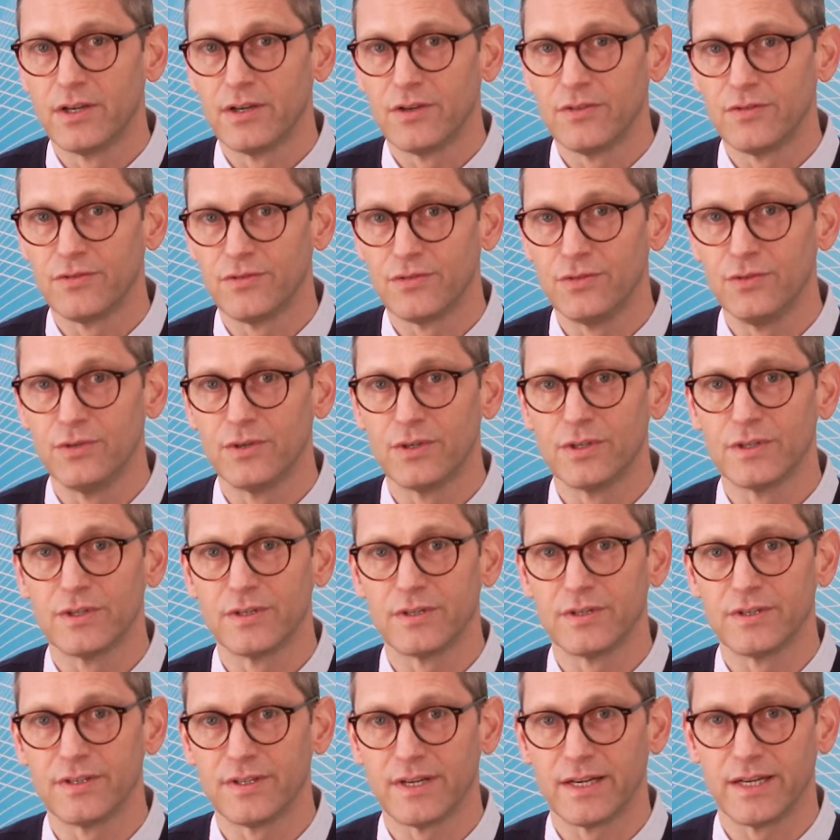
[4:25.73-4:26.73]
für
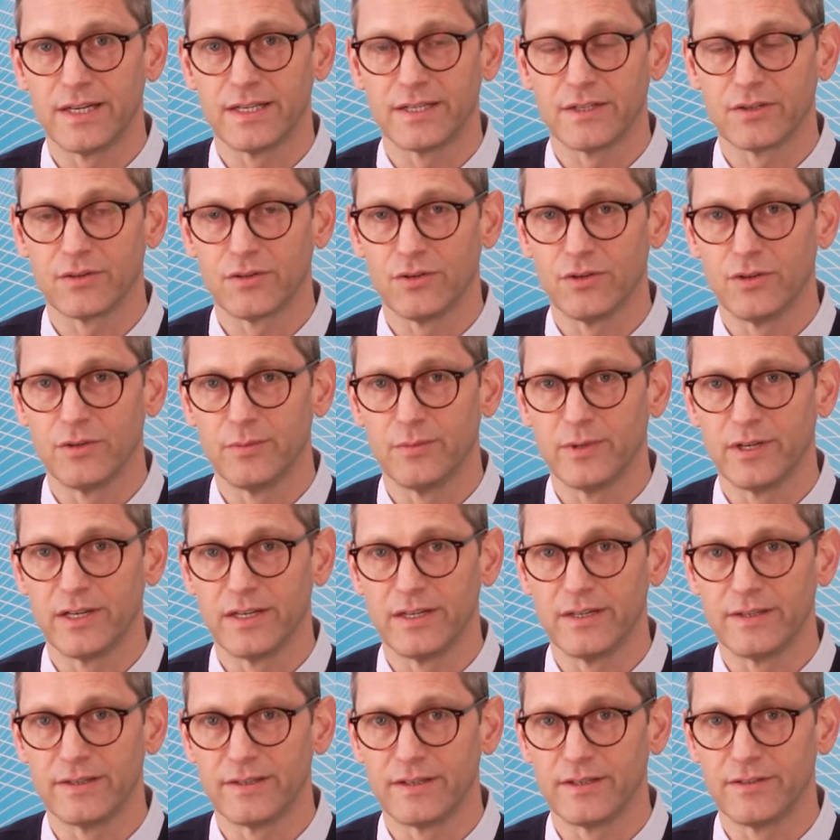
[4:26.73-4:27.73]
Datenräume
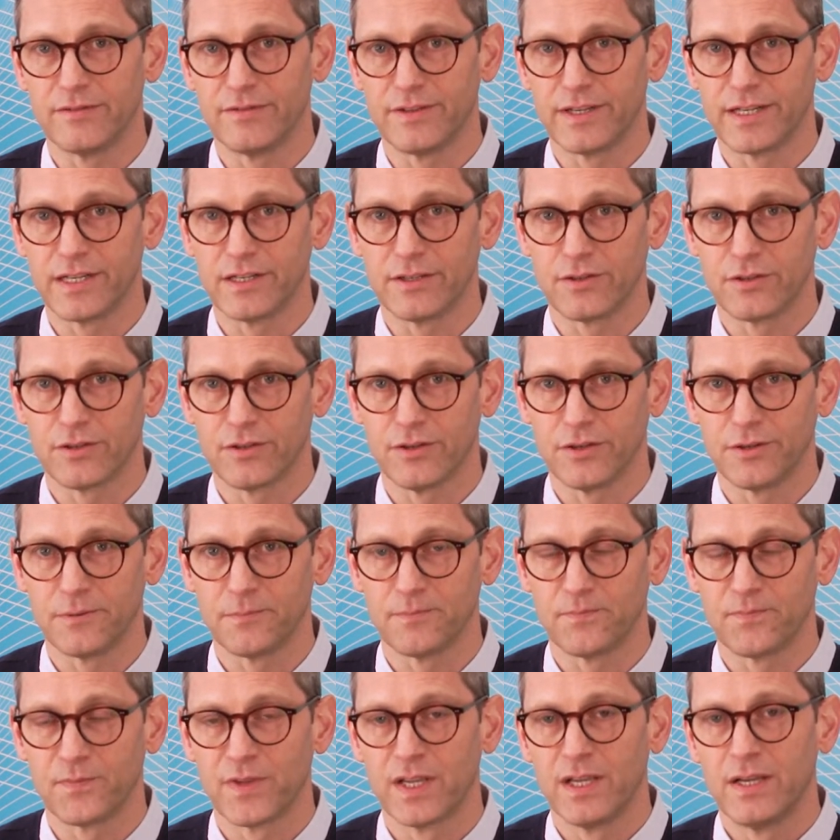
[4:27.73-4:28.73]
halt entwickeln können.